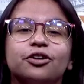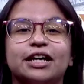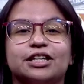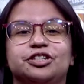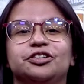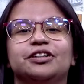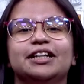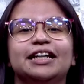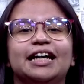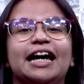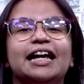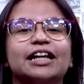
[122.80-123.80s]
de acción
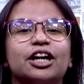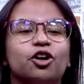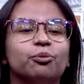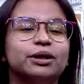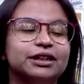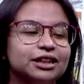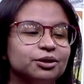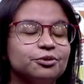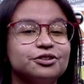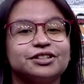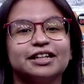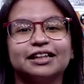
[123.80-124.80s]
en el que
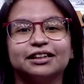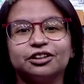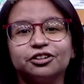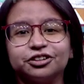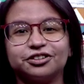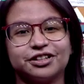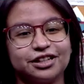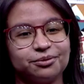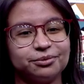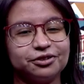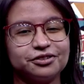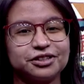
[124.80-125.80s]
combatiremos entre otros
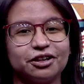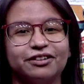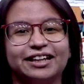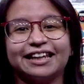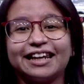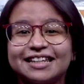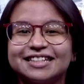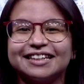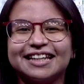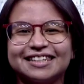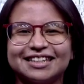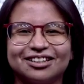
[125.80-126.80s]
enemigos a unidades
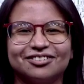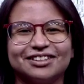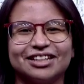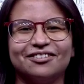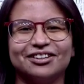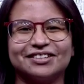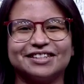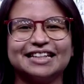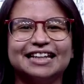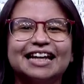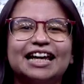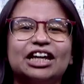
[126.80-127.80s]
llenas de dinosaurios.
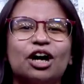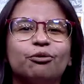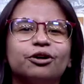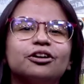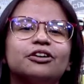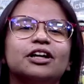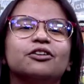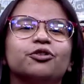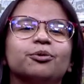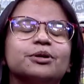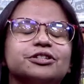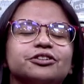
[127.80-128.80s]
De acuerdo con la
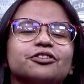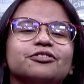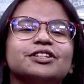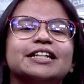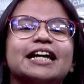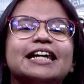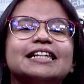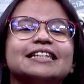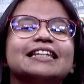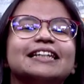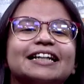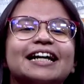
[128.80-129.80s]
información oficial,
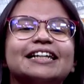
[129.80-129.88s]
esta entrega